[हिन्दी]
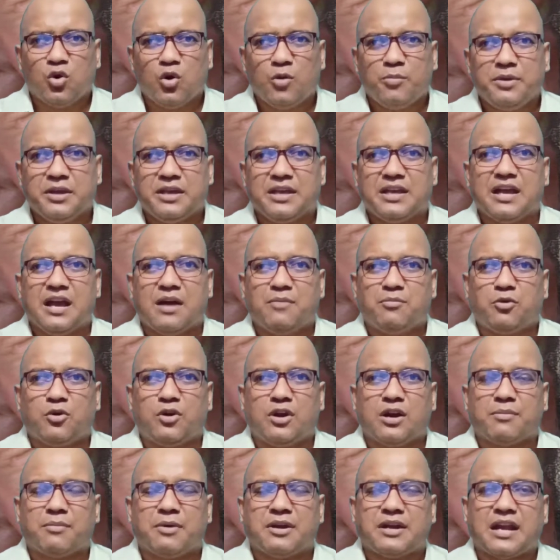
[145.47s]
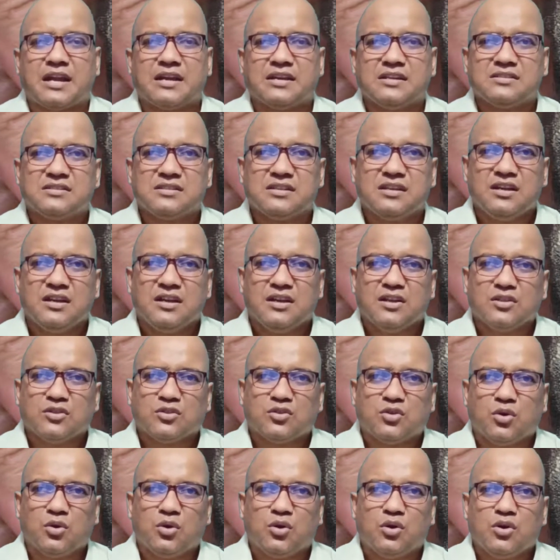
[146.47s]
और यदि हो भी गया
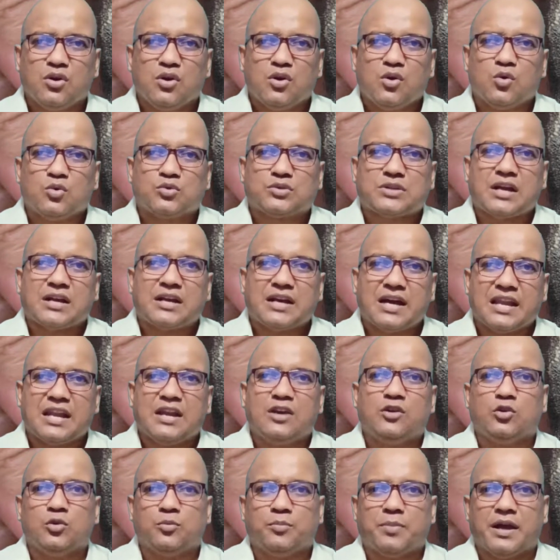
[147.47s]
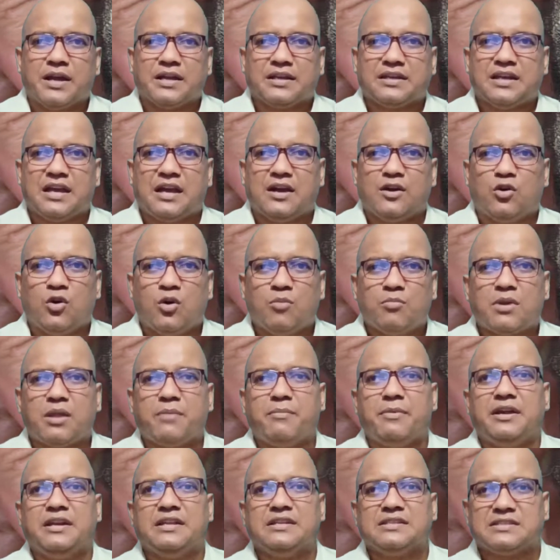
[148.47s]
पोरोडर्माटाइटिस तो उसका घरेलू उपाय
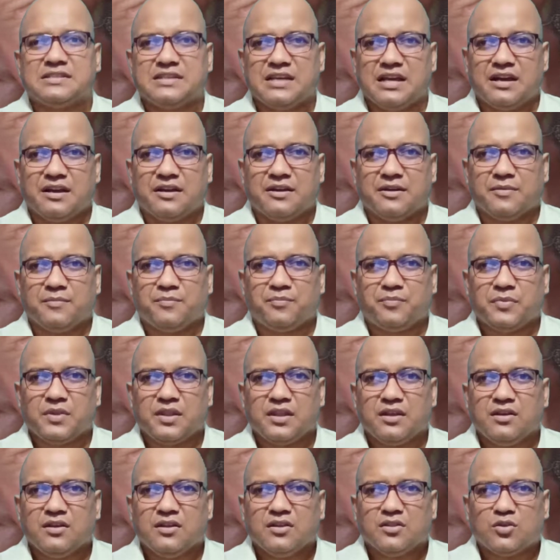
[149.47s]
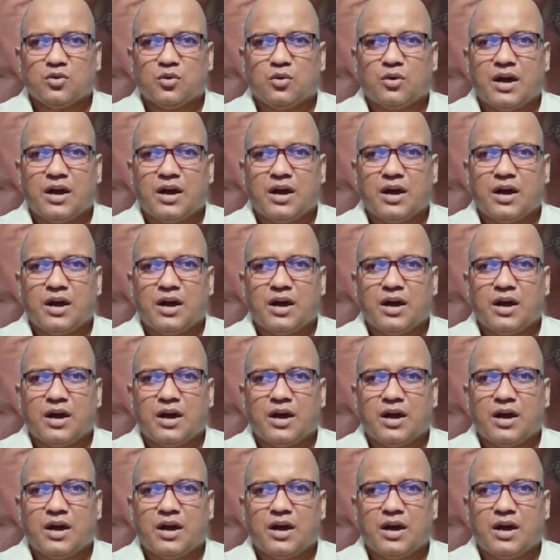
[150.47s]
क्या है होम रेमेडीज क्या है